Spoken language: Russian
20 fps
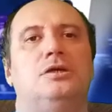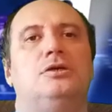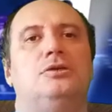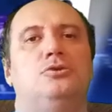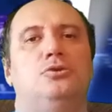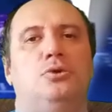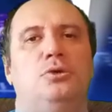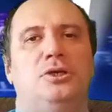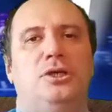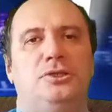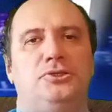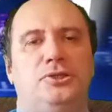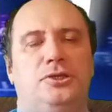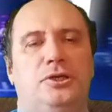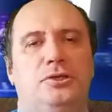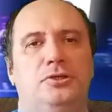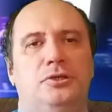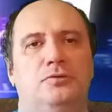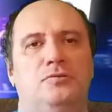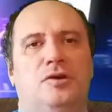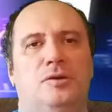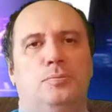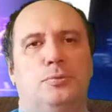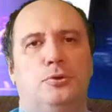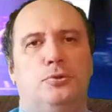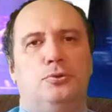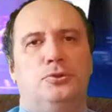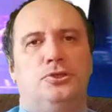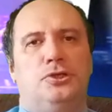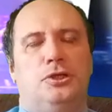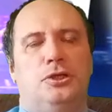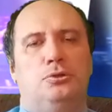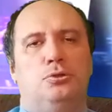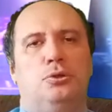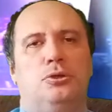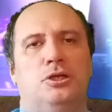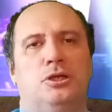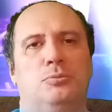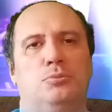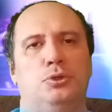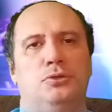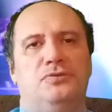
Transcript: Но есть один вопрос, который, на мой